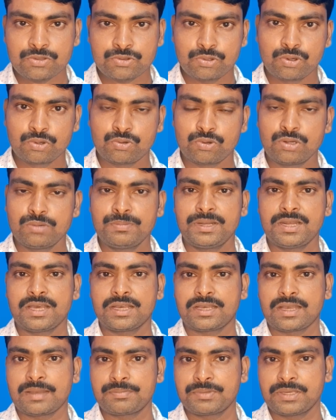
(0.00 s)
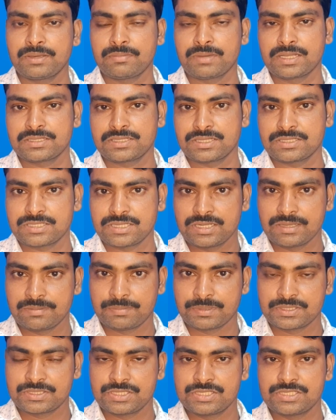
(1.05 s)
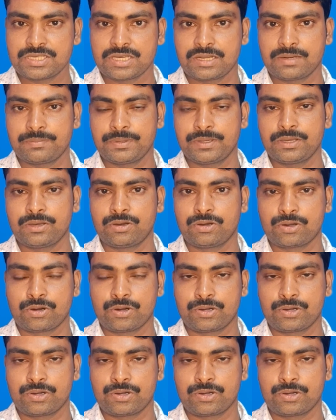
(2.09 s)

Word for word: तो कुल मिला के आप ये मान के चलिए पच्चीस हज़ार रुपये और